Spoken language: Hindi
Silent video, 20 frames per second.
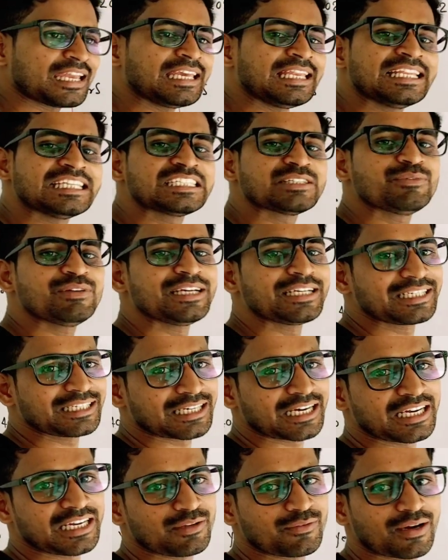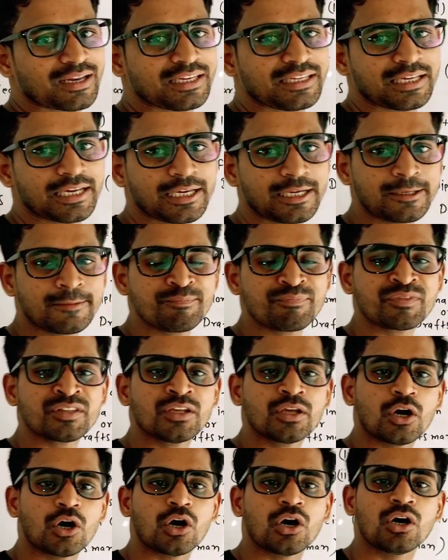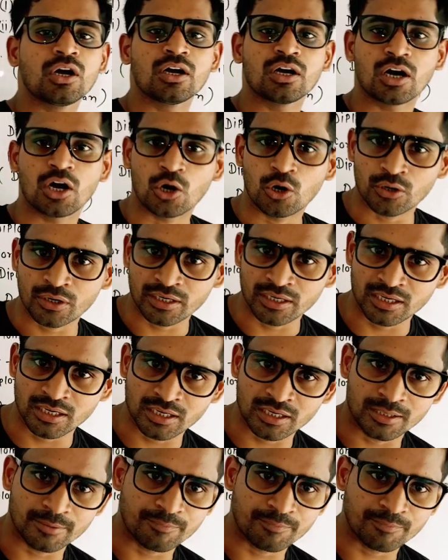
क्या एलिजिबिलिटी रहने वाली है और